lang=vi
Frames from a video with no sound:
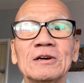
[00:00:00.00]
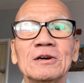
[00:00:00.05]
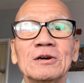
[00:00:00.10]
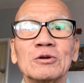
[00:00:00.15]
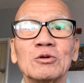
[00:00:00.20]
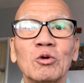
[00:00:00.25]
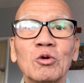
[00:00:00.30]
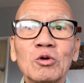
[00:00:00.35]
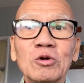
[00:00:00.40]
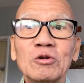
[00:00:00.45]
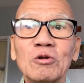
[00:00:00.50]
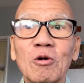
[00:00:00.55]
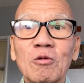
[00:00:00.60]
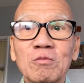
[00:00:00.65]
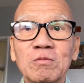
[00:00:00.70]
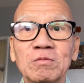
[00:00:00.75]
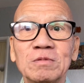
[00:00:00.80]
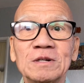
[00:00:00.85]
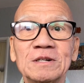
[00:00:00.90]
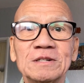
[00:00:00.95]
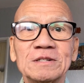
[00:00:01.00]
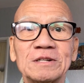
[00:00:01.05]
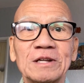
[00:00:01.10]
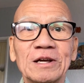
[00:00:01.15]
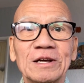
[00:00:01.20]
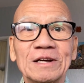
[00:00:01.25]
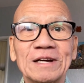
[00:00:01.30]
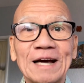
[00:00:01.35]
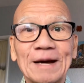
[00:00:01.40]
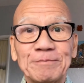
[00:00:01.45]
cuối cùng ờ, thì
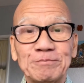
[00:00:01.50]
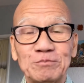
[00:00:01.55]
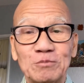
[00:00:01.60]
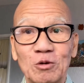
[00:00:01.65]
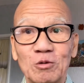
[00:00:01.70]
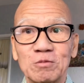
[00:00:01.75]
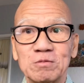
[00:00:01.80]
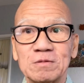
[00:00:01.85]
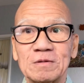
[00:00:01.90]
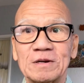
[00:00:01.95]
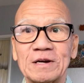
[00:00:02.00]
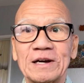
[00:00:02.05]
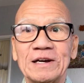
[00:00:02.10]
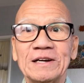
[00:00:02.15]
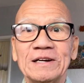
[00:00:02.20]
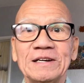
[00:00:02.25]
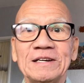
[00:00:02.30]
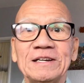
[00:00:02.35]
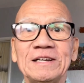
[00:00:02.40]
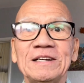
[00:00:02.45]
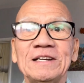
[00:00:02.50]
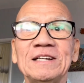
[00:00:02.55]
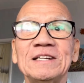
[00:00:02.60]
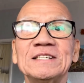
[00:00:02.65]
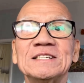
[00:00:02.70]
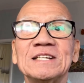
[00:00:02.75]
gặp một cái